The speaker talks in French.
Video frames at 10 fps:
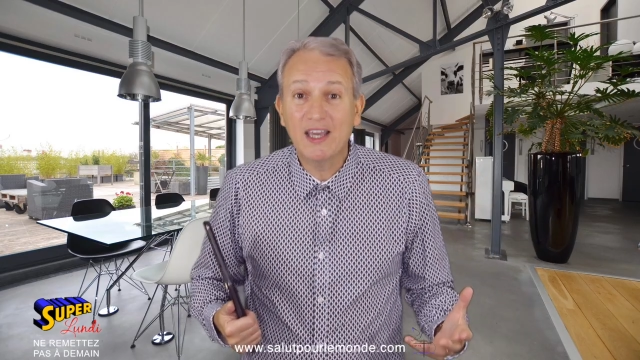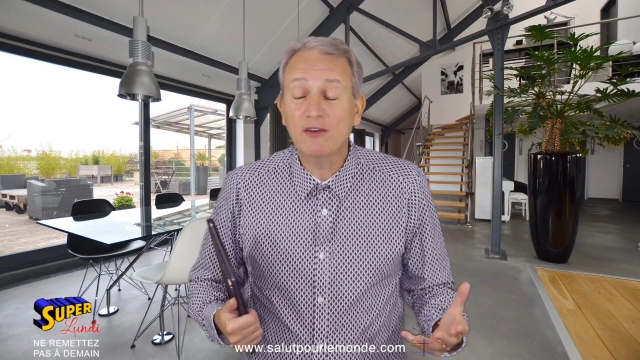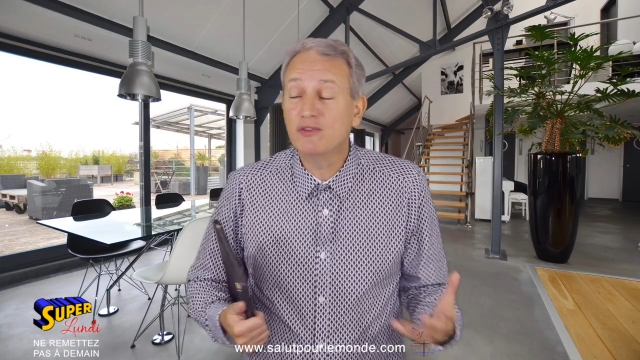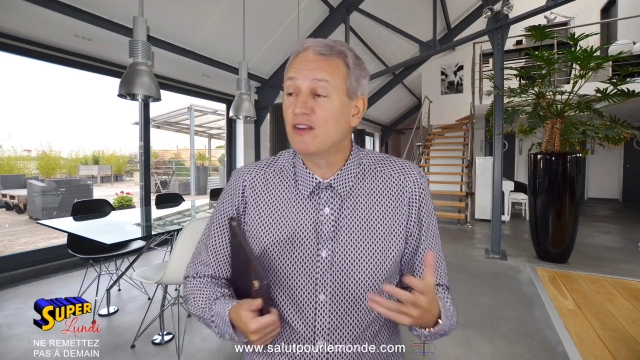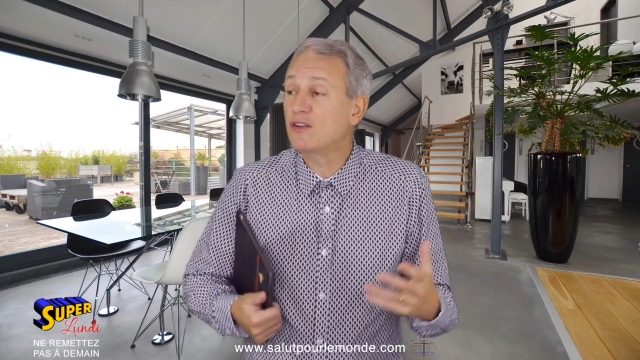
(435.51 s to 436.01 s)

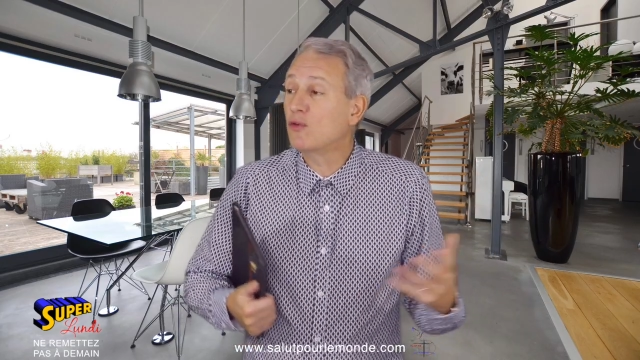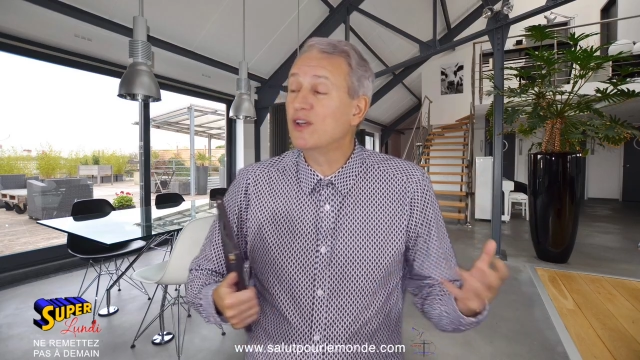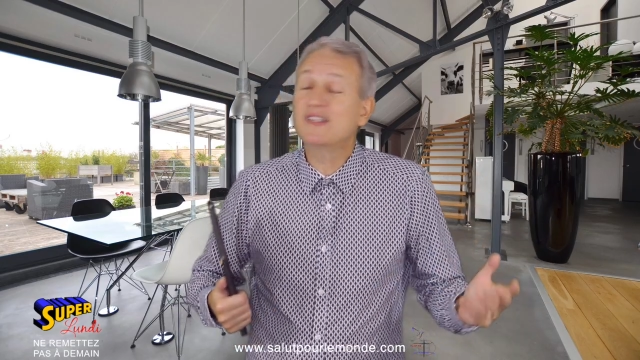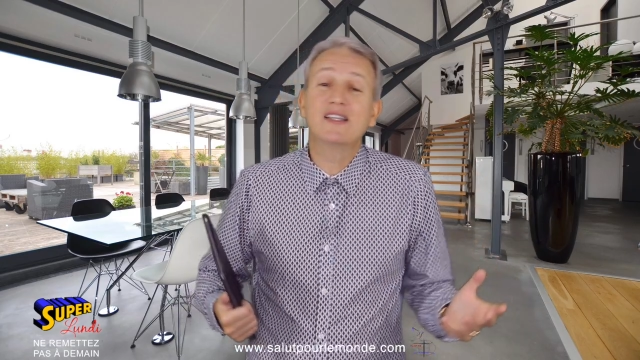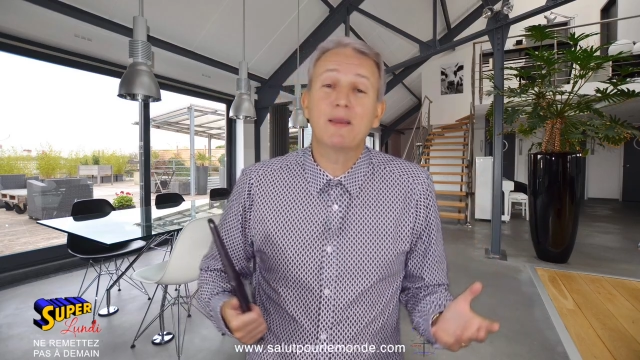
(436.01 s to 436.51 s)
et vous avez
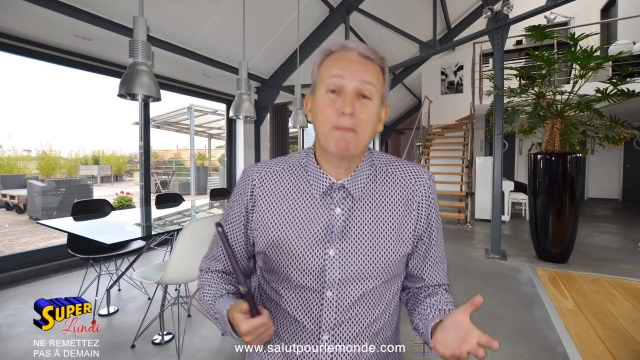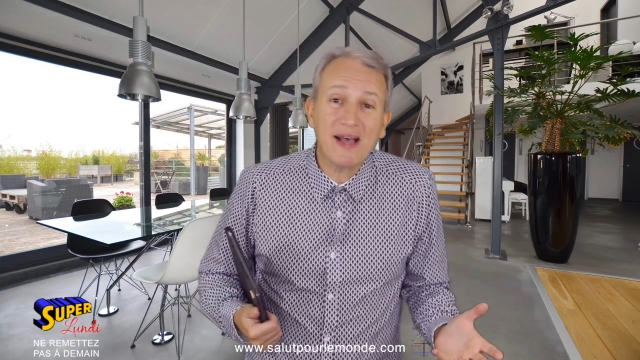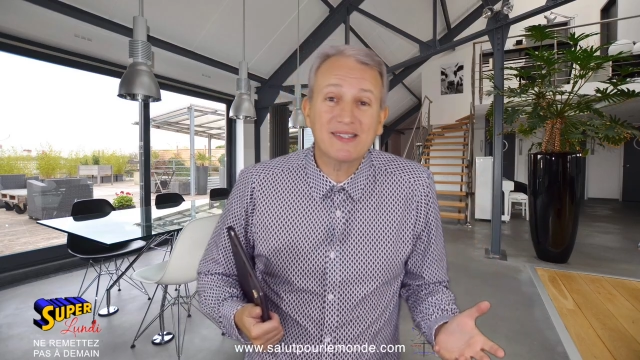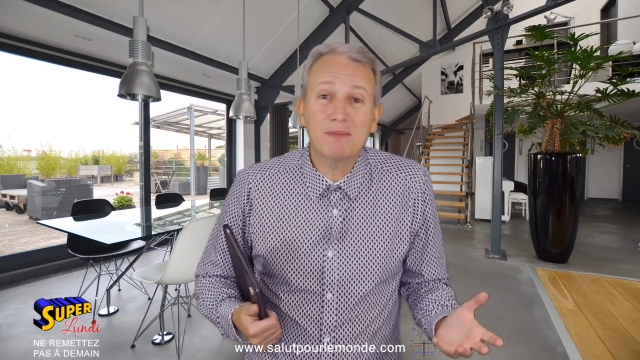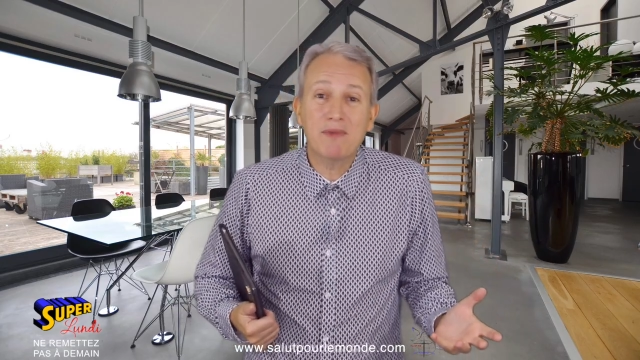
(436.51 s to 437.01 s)
trouvé que c'était
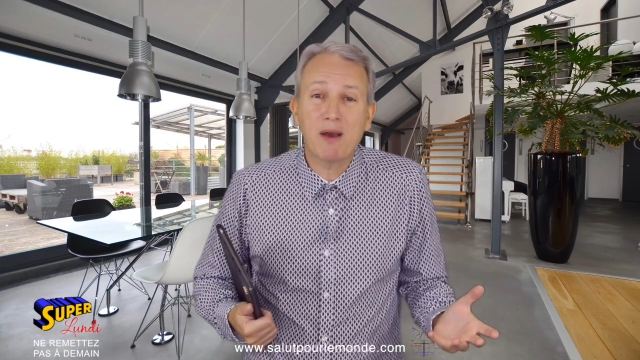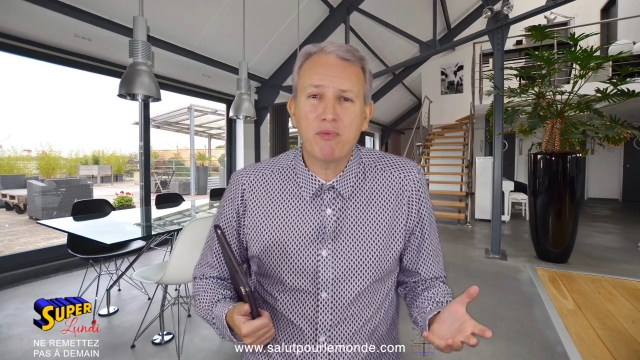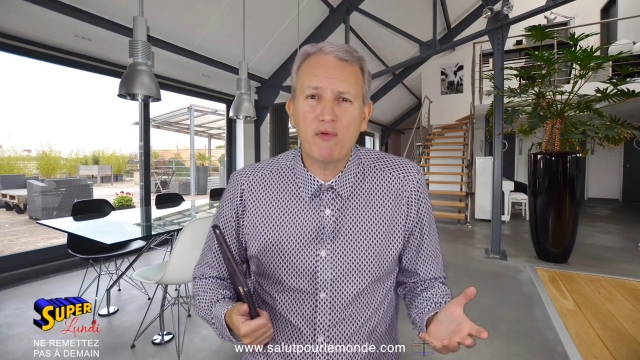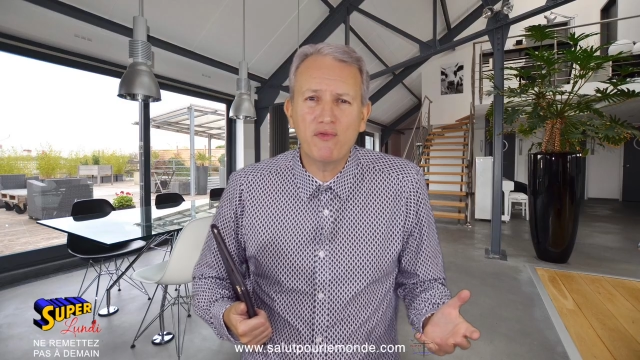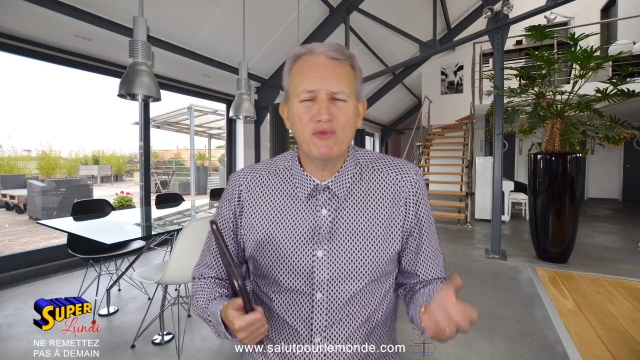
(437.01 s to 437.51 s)
pas assez bien
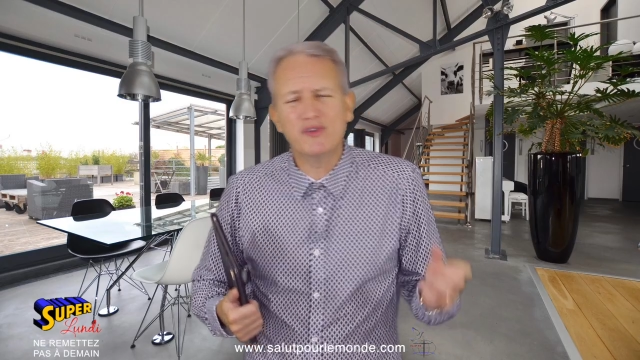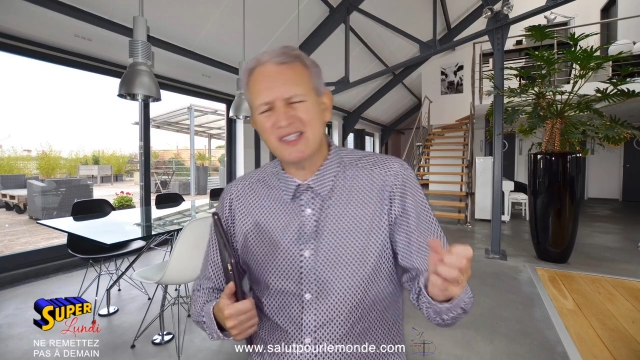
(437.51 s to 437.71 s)
pour vous.